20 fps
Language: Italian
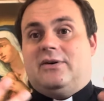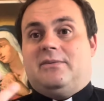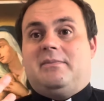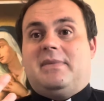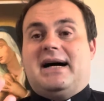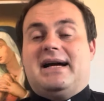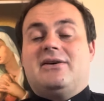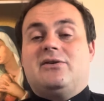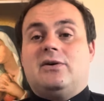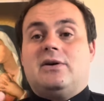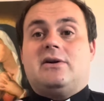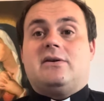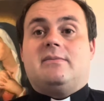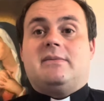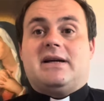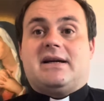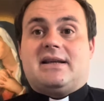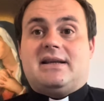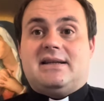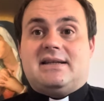ma noi
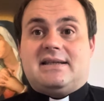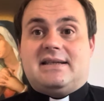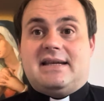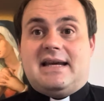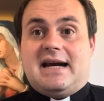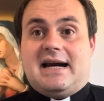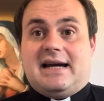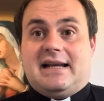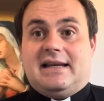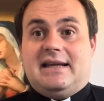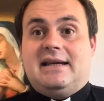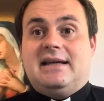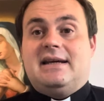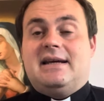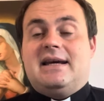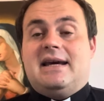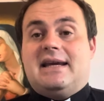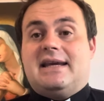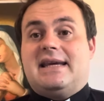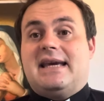come cristiani
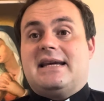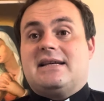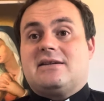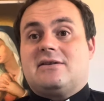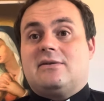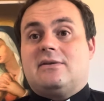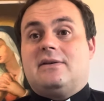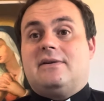chiesto